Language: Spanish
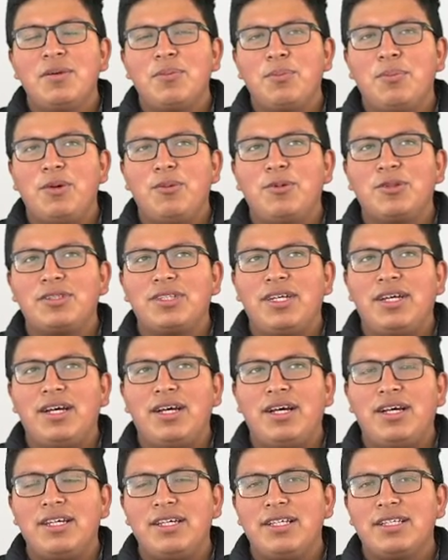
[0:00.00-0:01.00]
Vamos
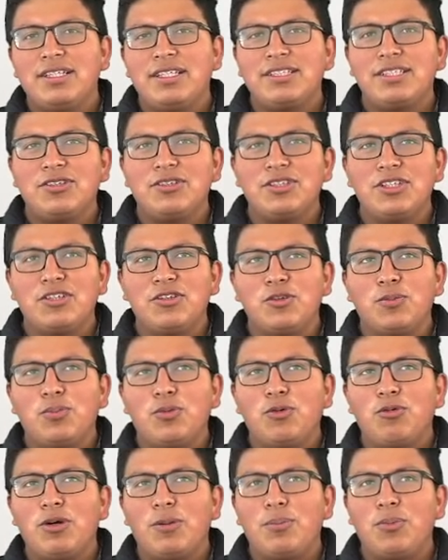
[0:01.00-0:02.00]
a ir desarrollando
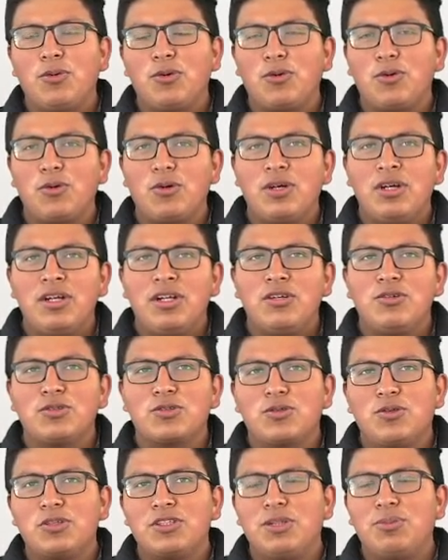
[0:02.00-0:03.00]
poco a poco
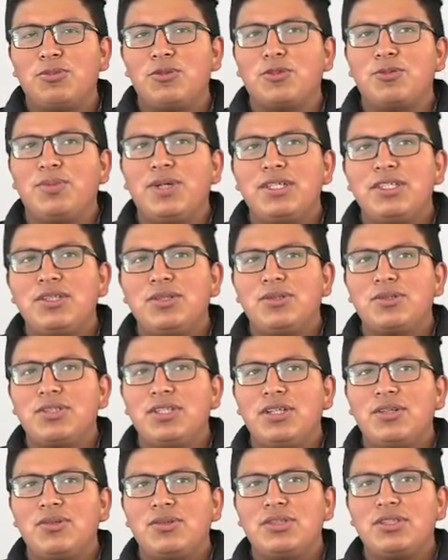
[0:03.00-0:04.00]
los conceptos básicos
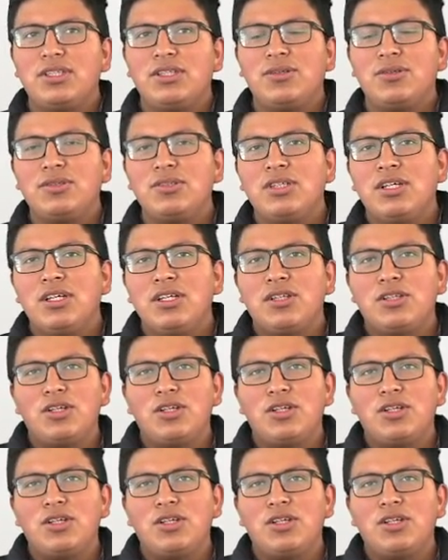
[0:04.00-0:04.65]
de costeos,